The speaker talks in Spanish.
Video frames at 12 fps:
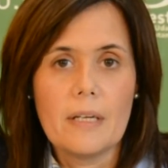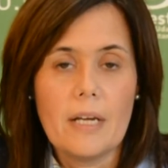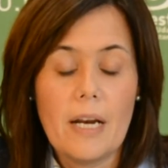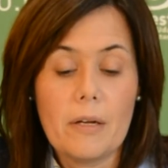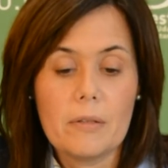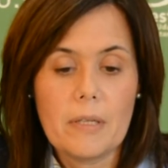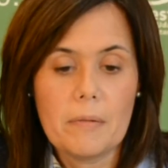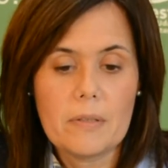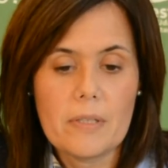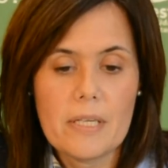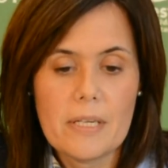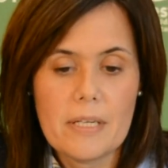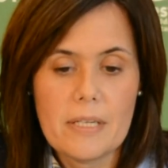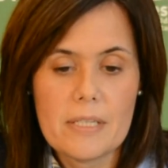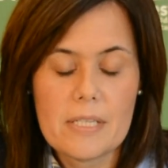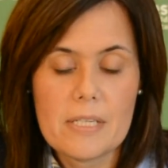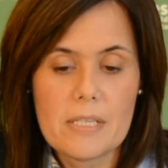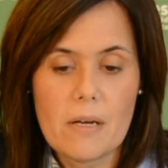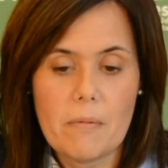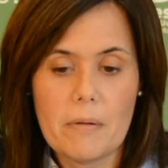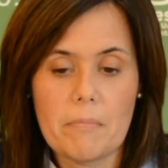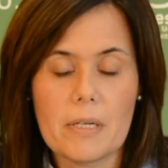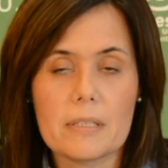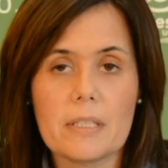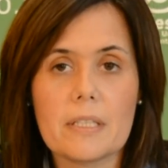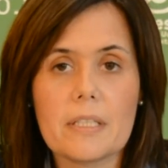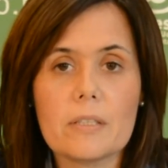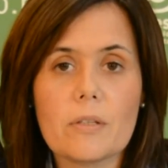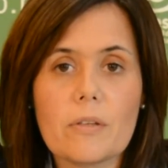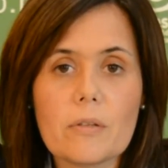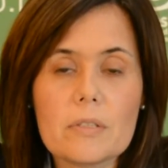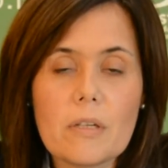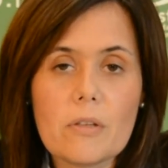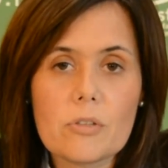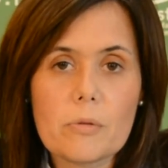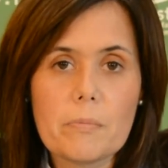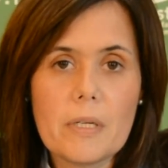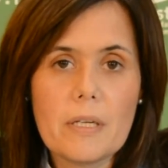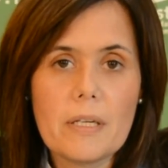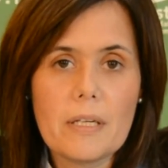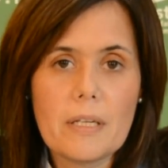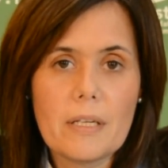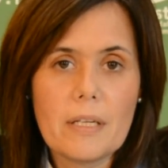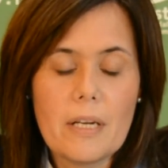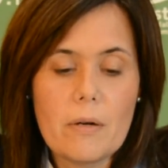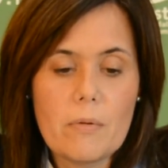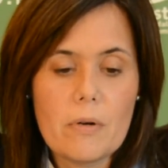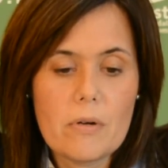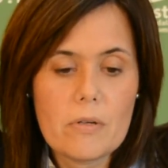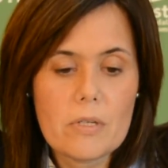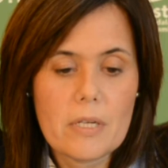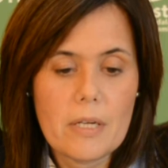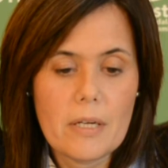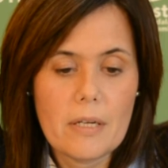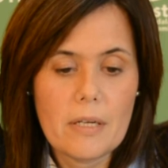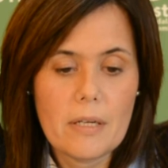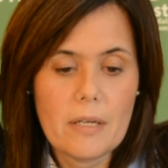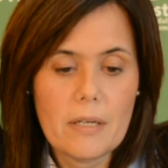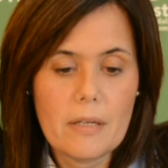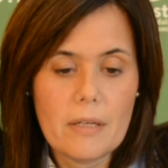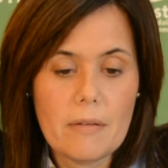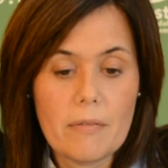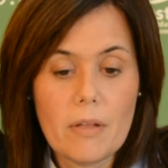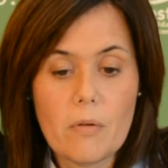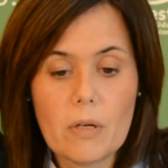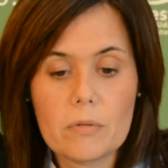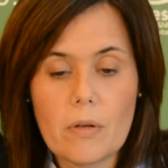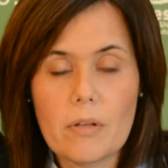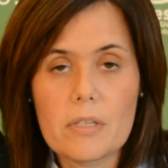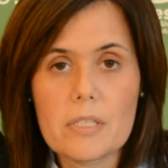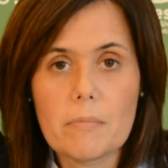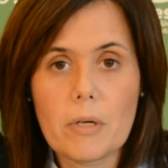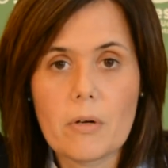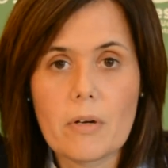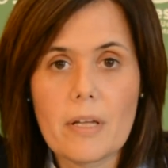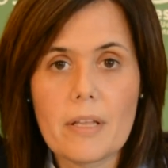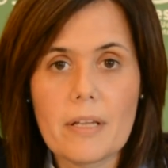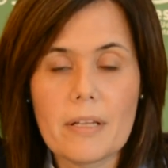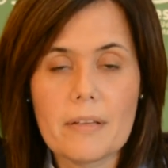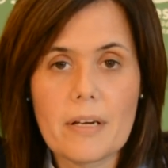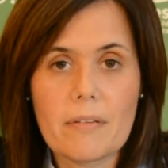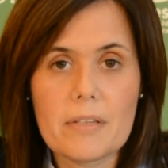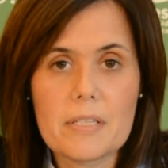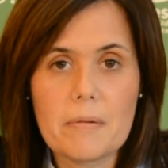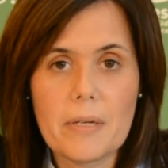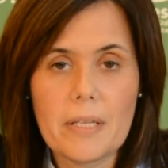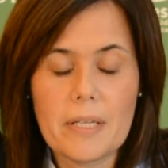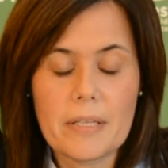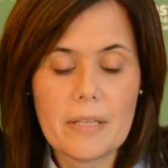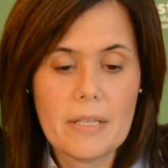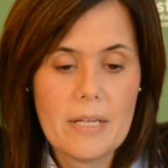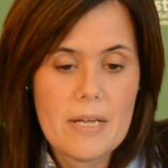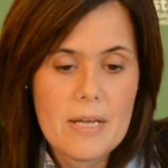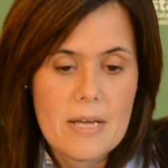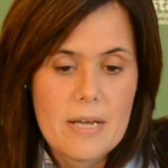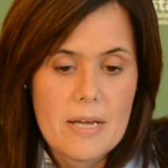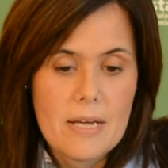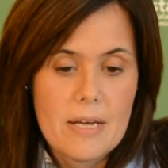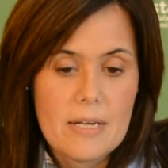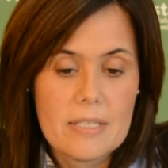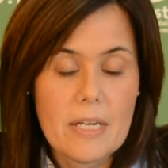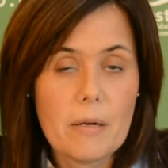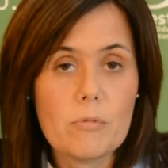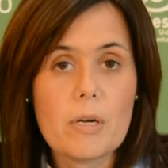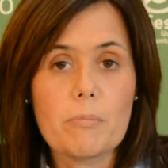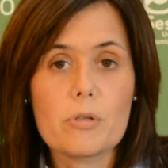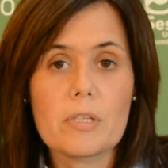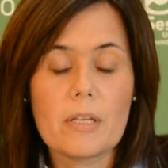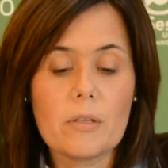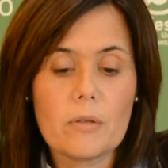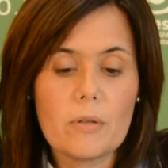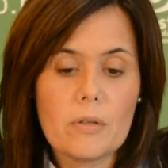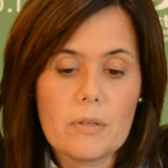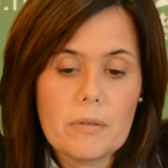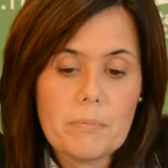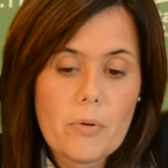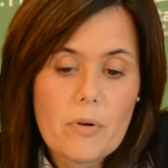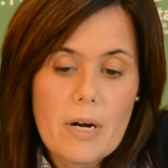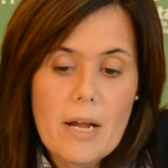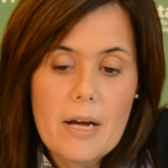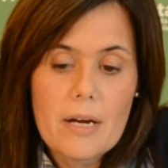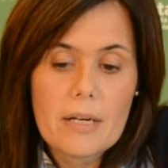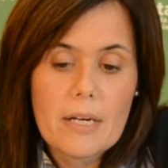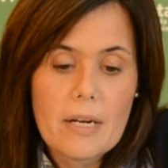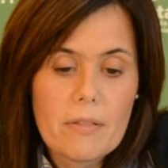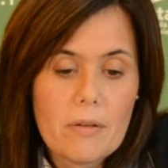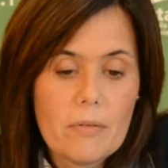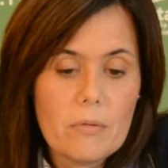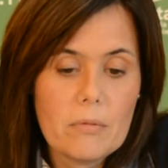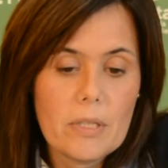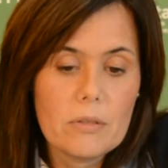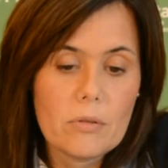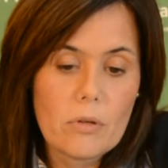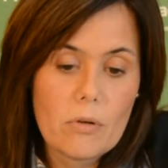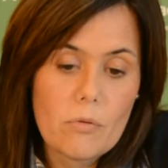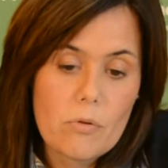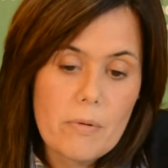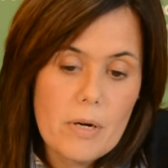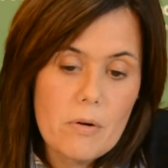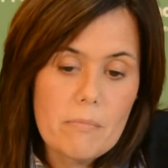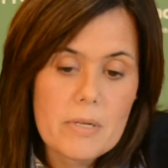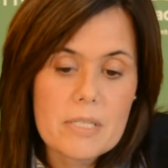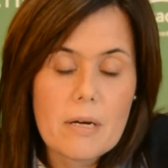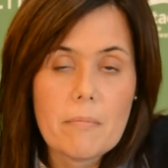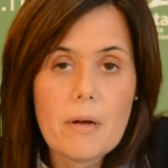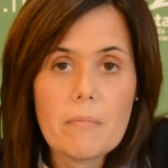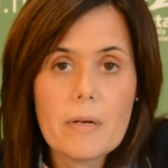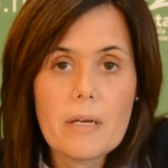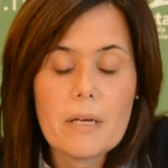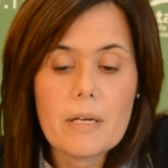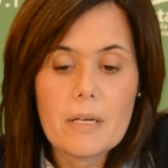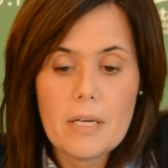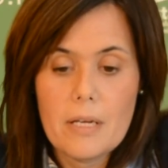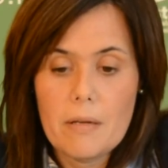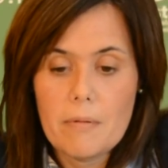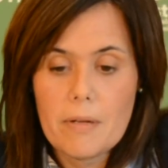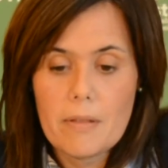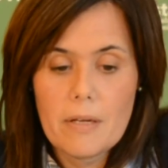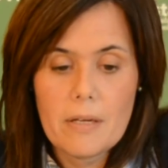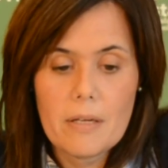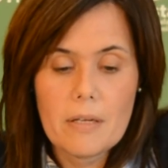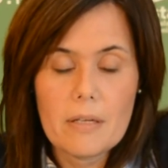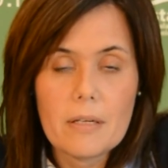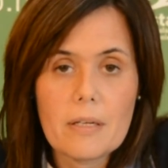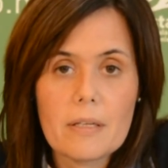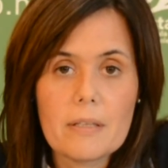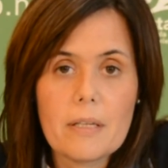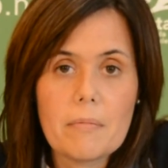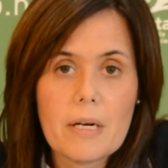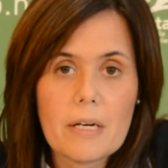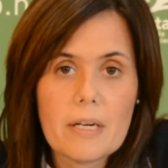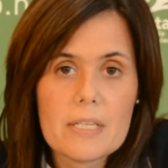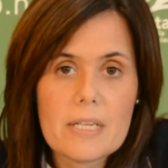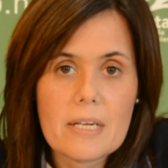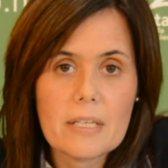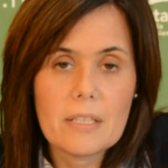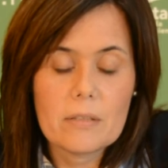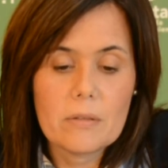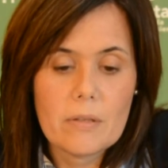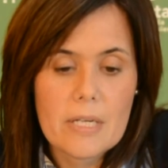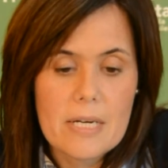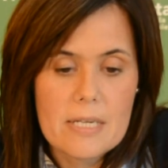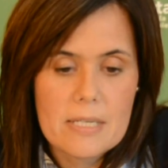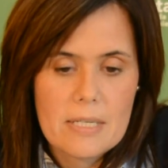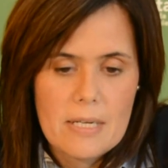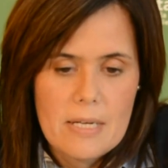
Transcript: El Ayuntamiento de Sestao va a invertir 152.000 euros eh, en cinco actuaciones de mejora de accesibilidad. Seguimos apostando por la creación de un entorno urbano más amable y libre de, barreras arquitectónicas.